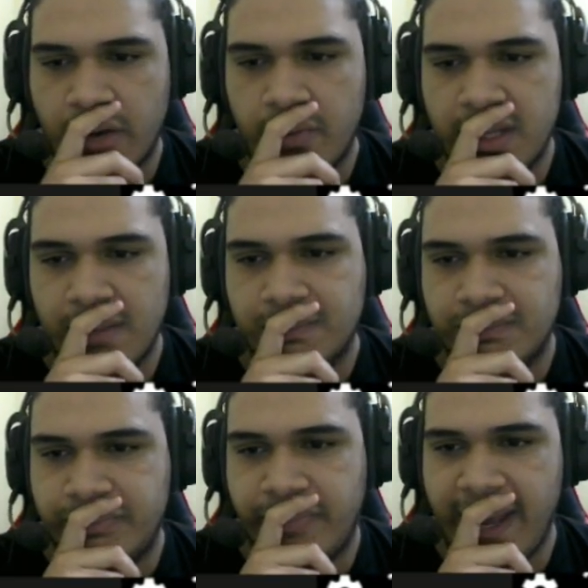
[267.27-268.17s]
É um item
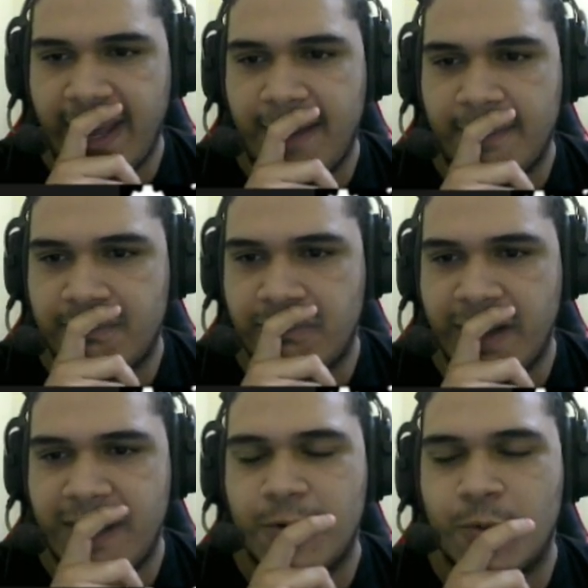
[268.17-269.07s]
bem,
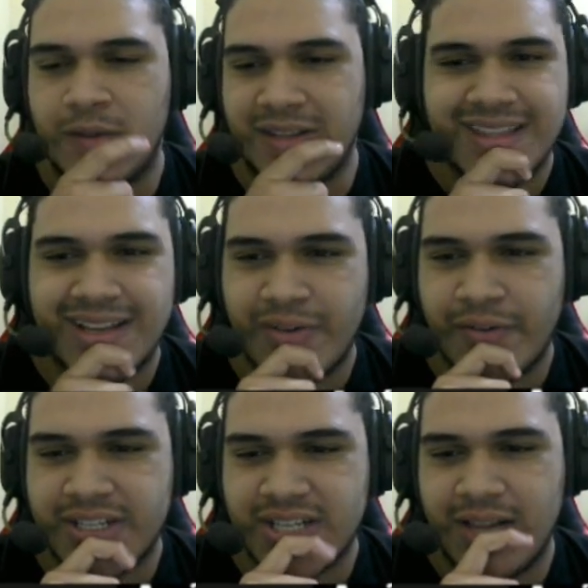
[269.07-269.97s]
bem ruim. Então
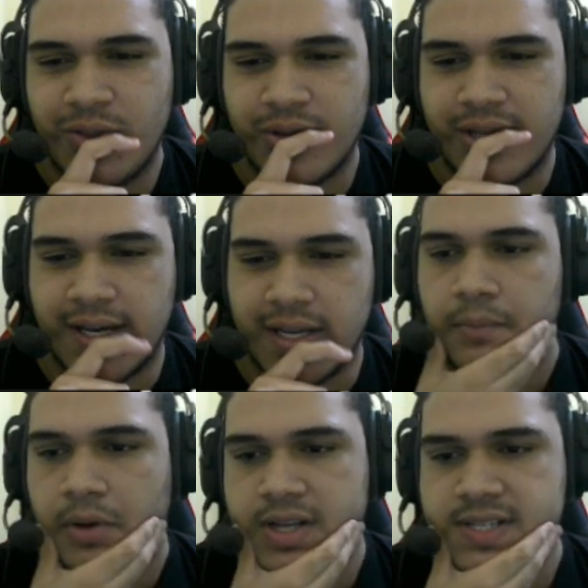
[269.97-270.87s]
vou deixar ele no D aí.
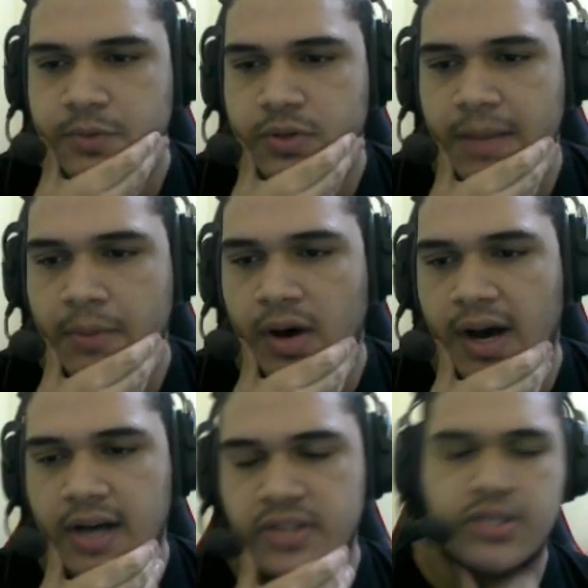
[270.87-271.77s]
Próximo, Demon
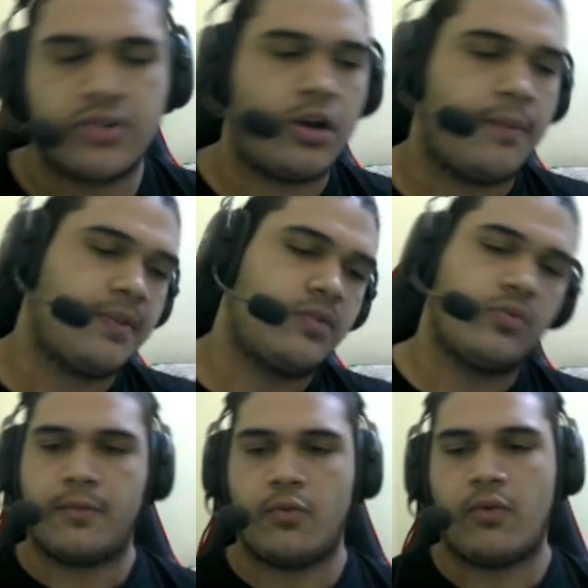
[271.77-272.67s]
Heart, que dropa
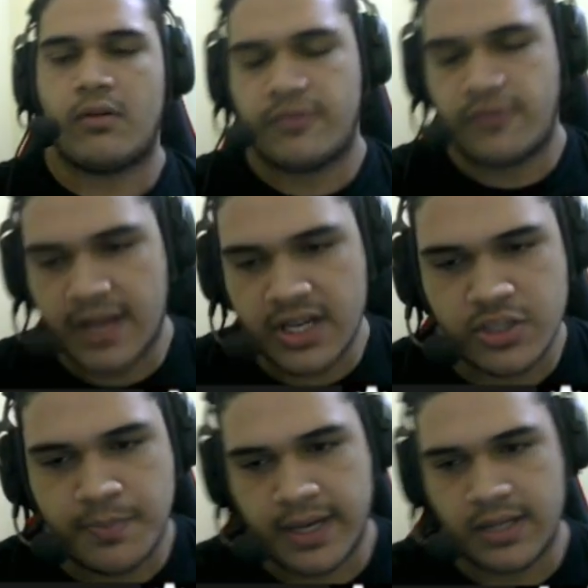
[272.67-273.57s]
do Wall
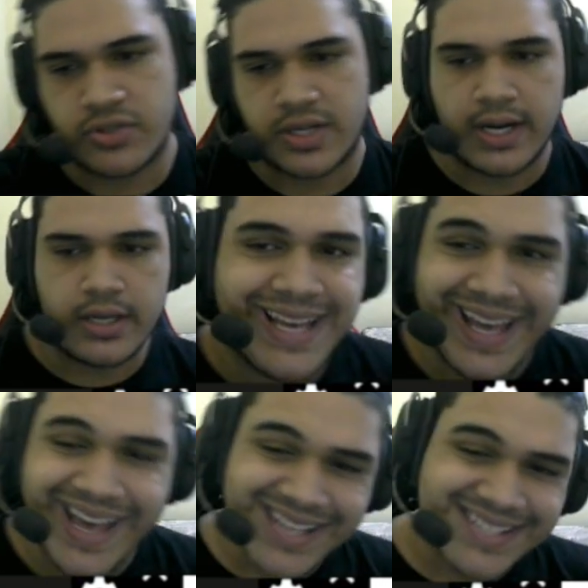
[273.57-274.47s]
Flash, paredão de carne.
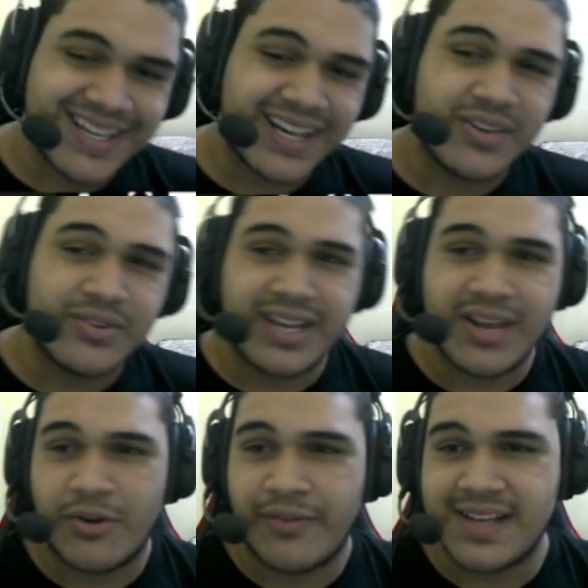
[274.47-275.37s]
Esse aqui não tem
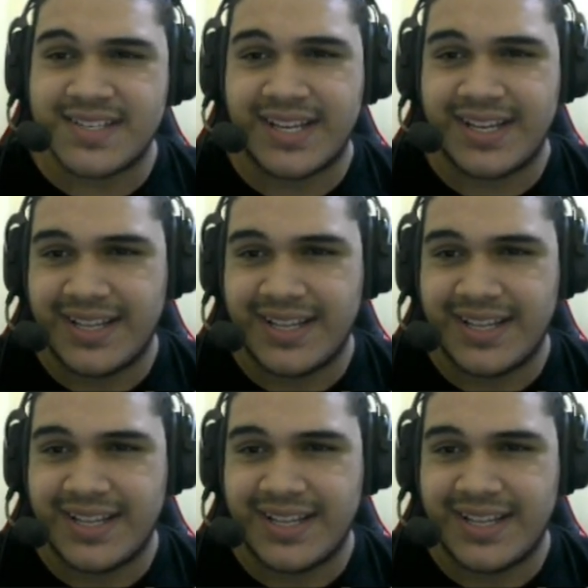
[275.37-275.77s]
nem conversa, né?